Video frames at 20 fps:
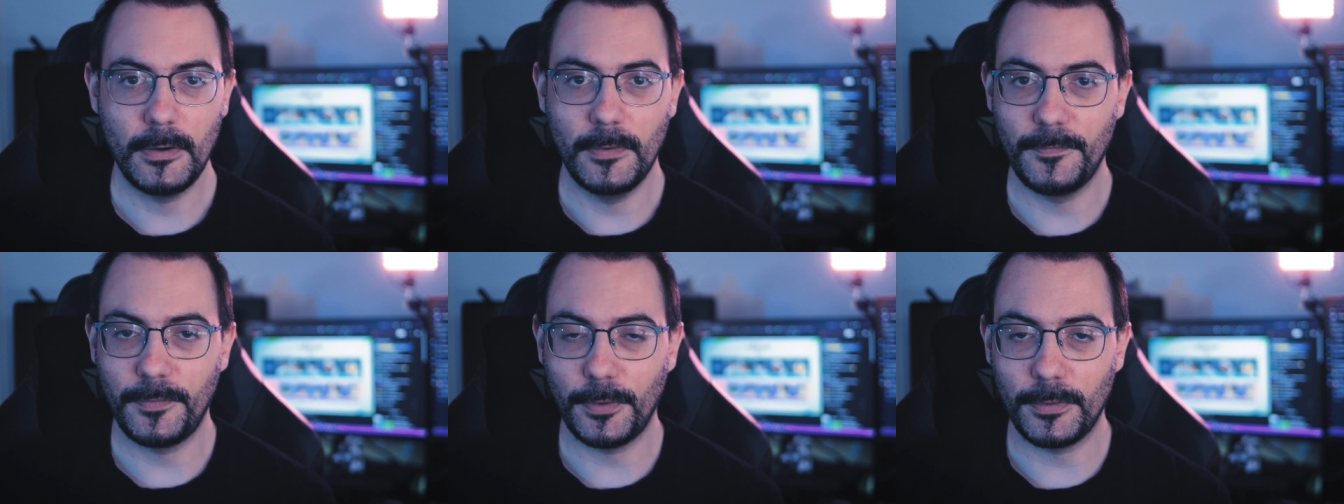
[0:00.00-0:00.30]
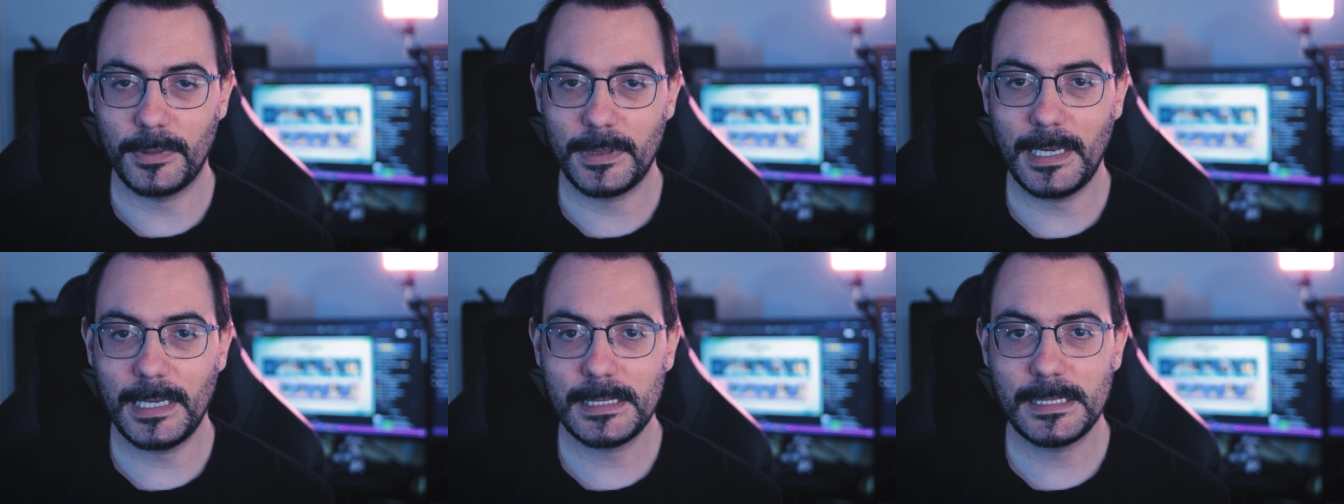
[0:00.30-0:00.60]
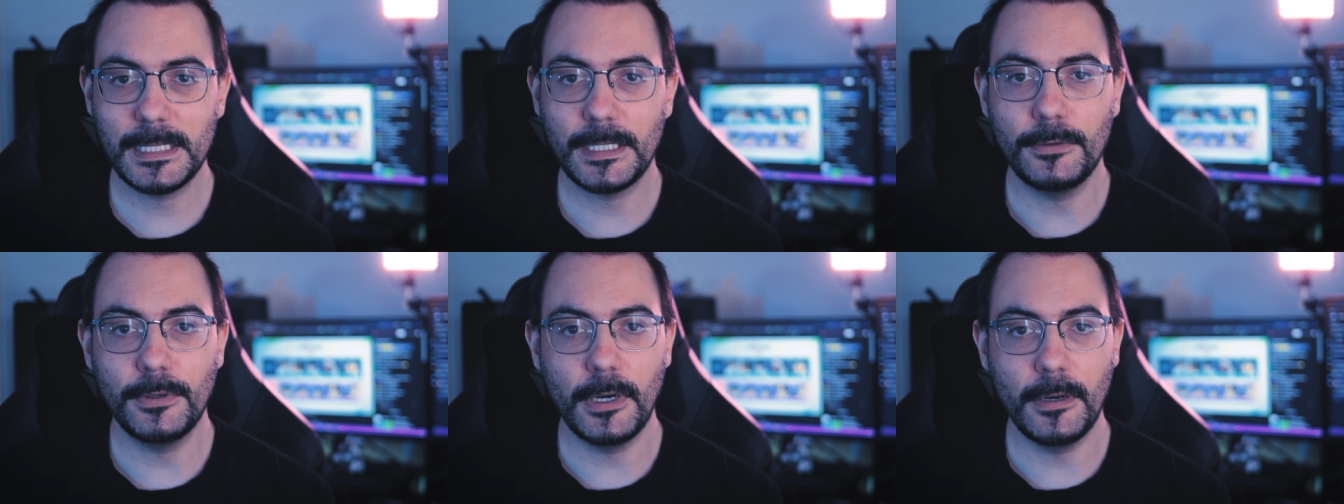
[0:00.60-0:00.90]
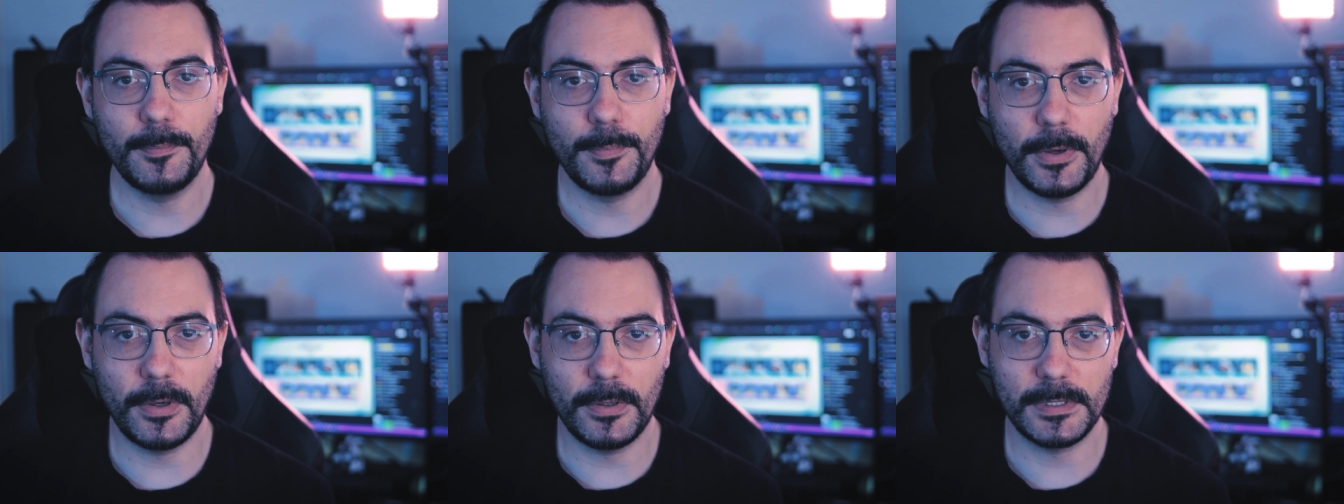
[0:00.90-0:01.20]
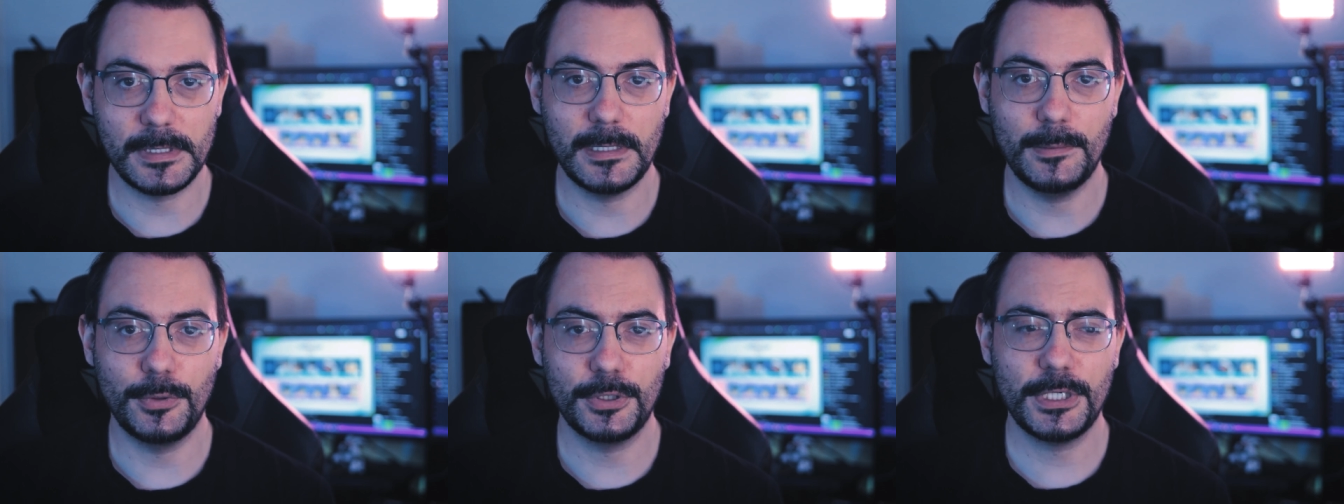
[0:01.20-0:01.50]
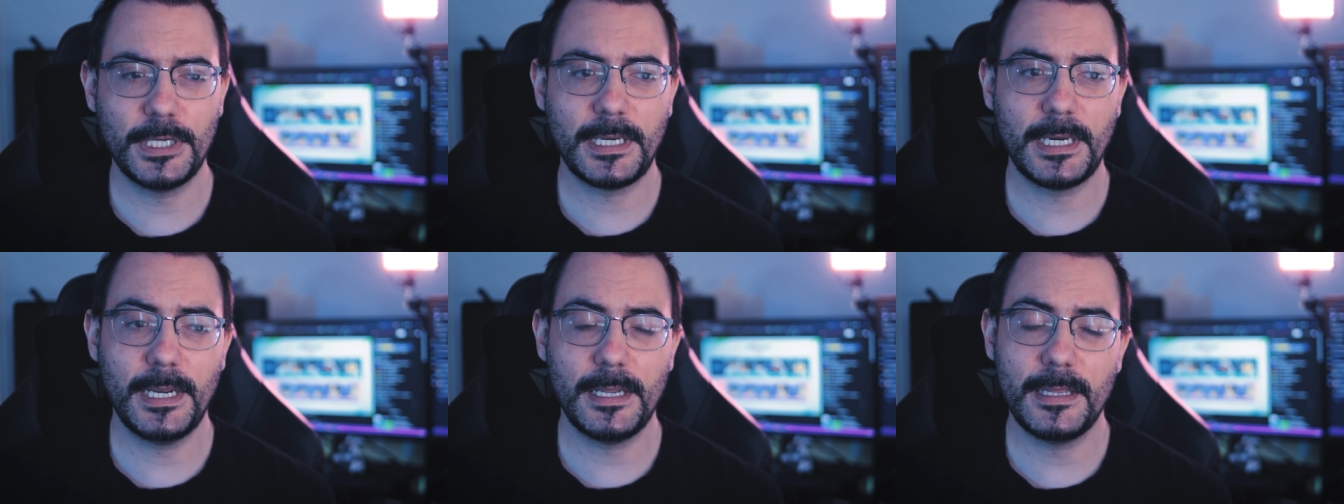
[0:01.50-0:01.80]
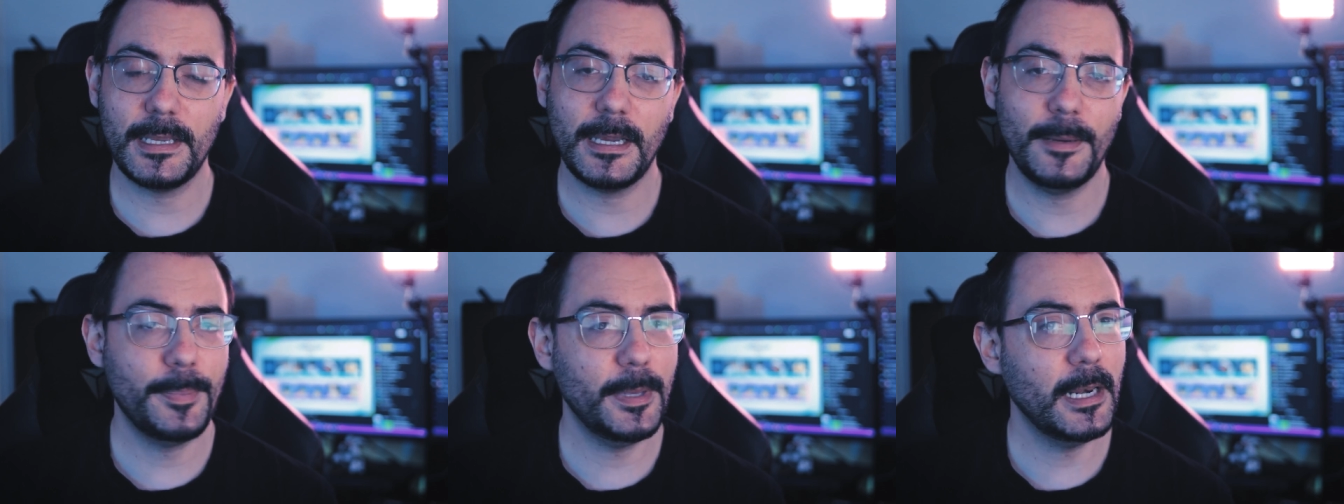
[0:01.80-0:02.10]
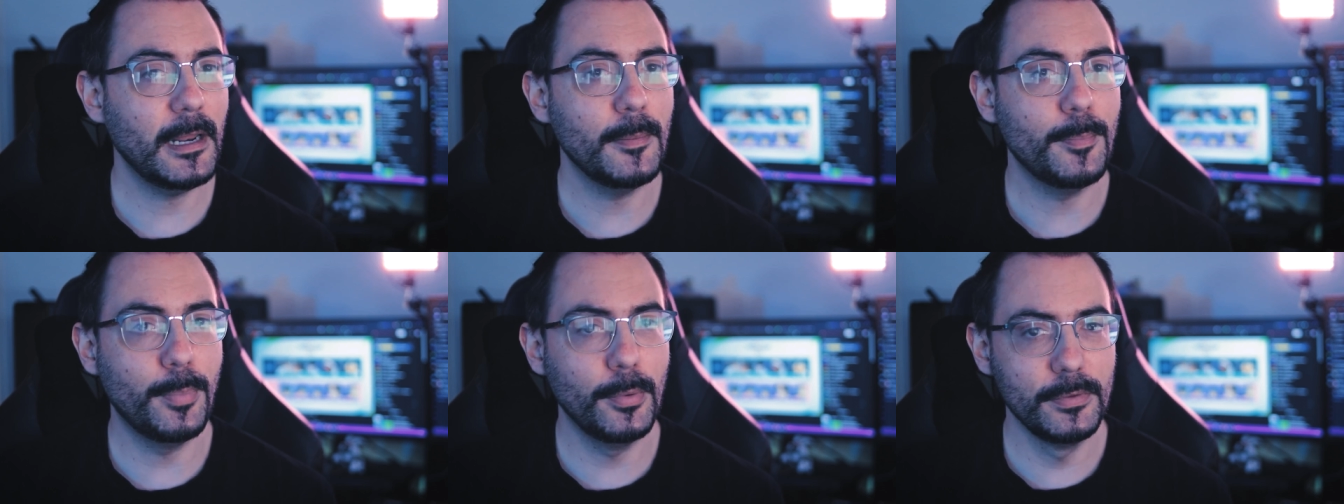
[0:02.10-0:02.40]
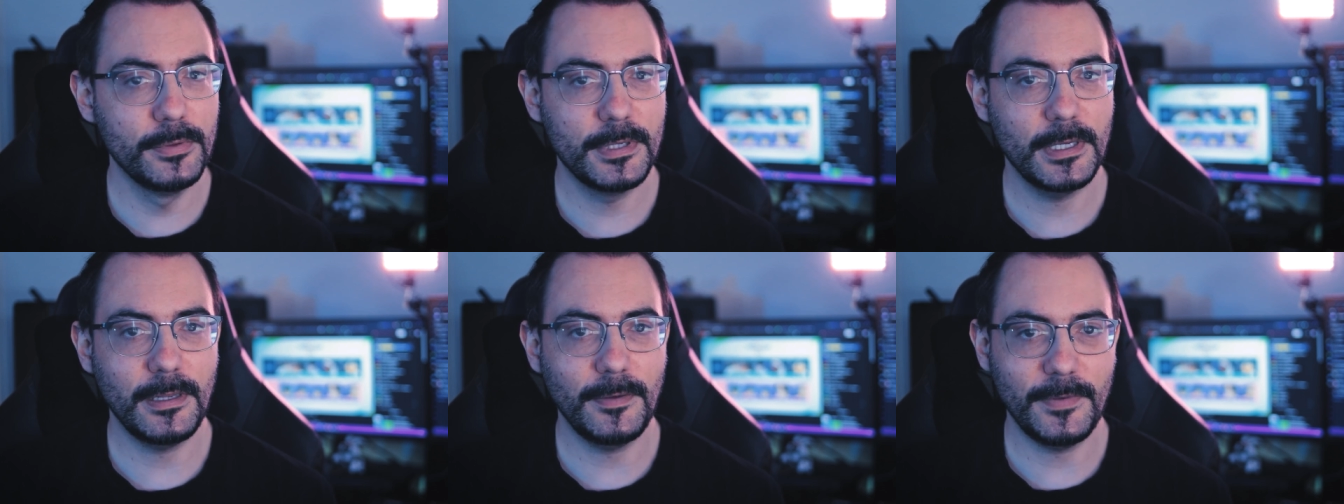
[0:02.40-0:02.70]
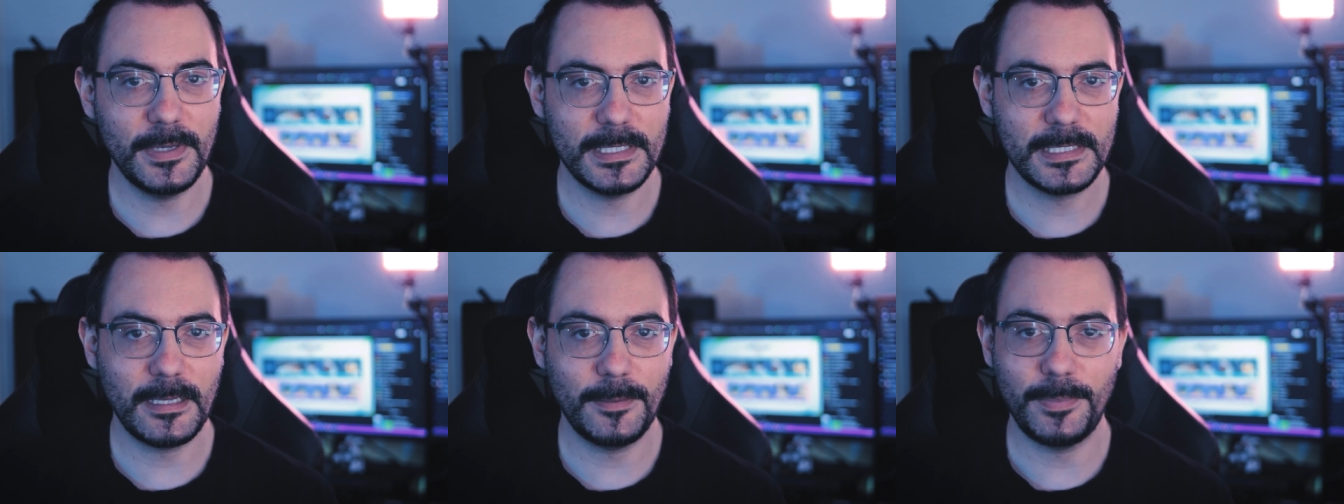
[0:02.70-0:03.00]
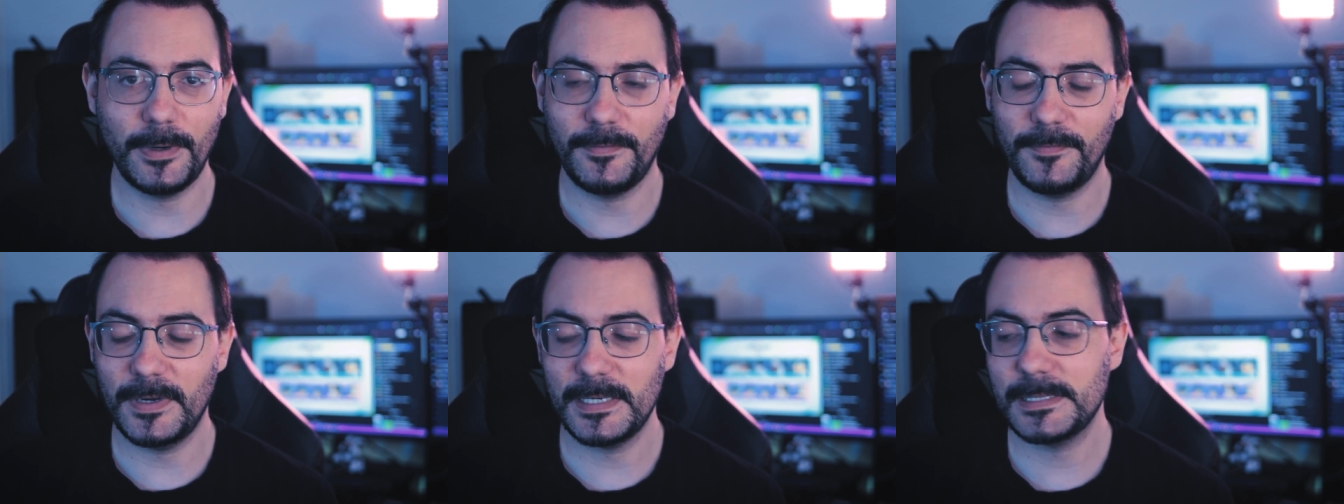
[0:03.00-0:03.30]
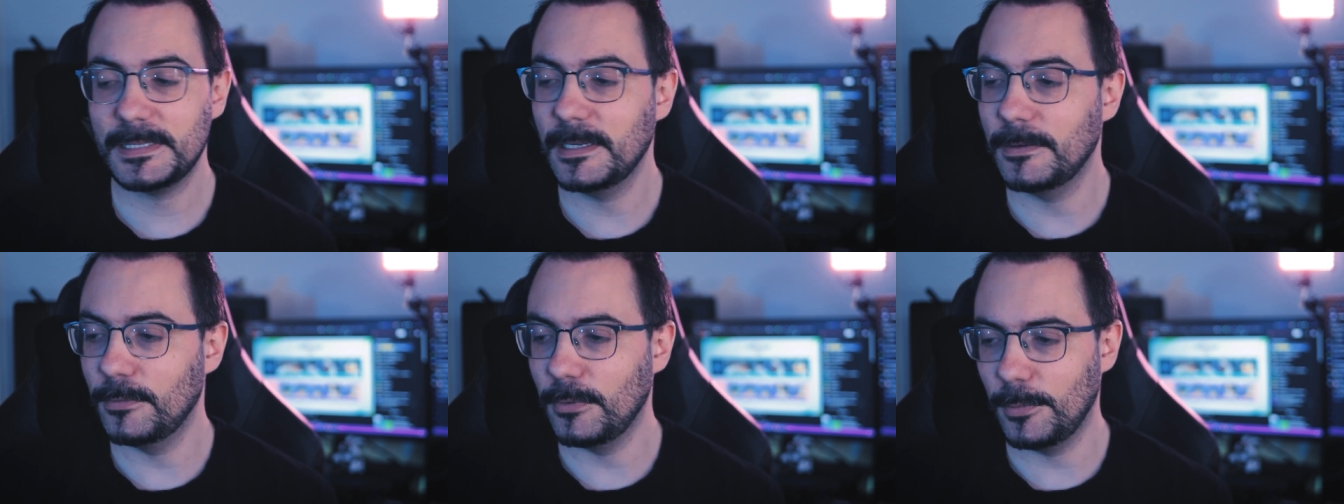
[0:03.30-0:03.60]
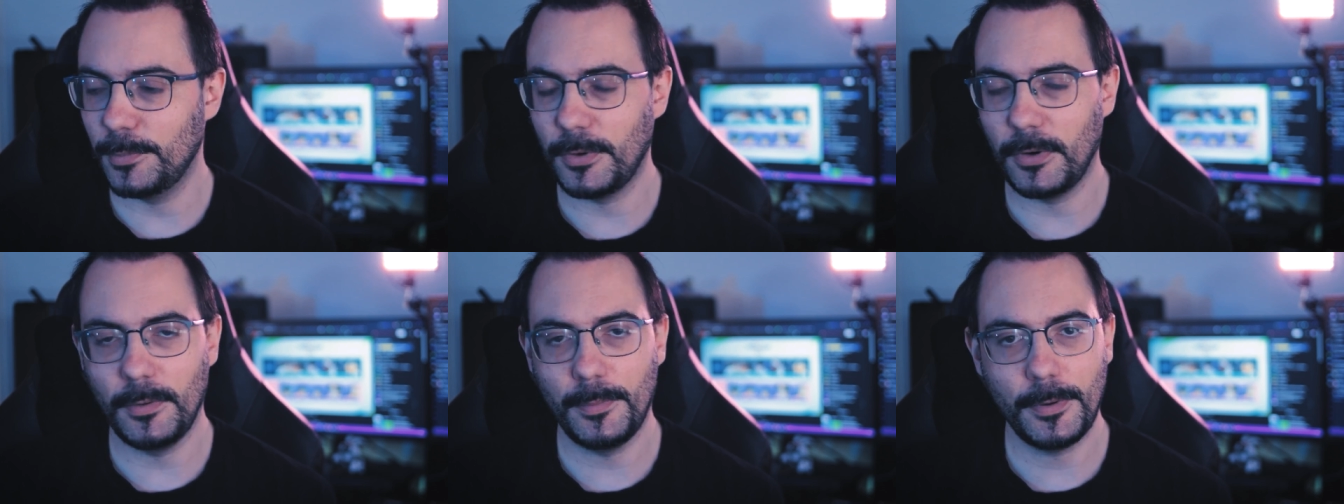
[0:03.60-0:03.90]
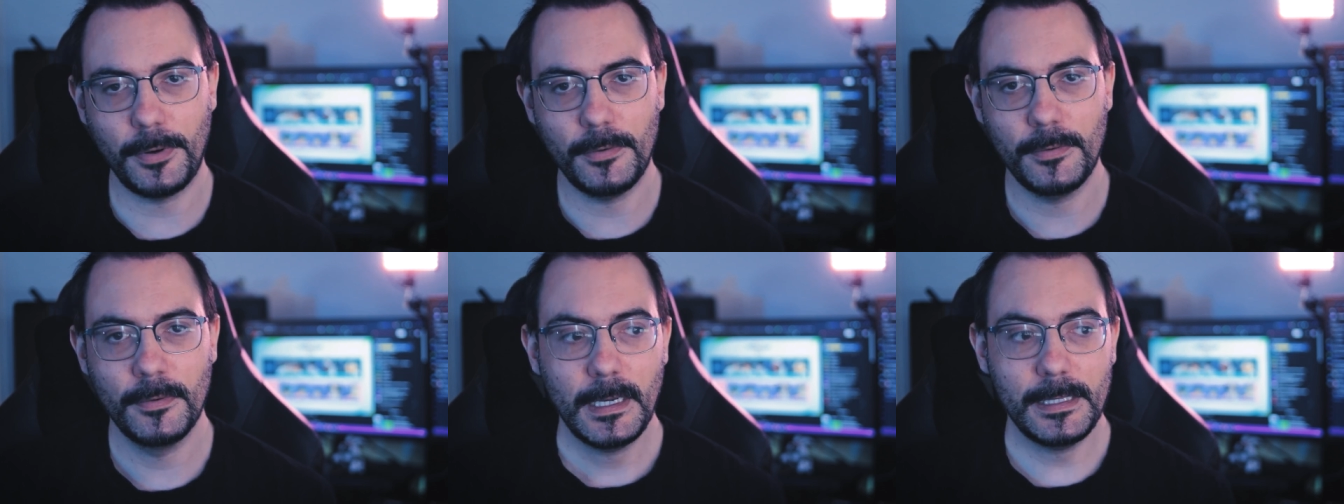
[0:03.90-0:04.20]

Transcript: confrontarsi con il prossimo, cercare di capire i punti di vista per farsene uno proprio.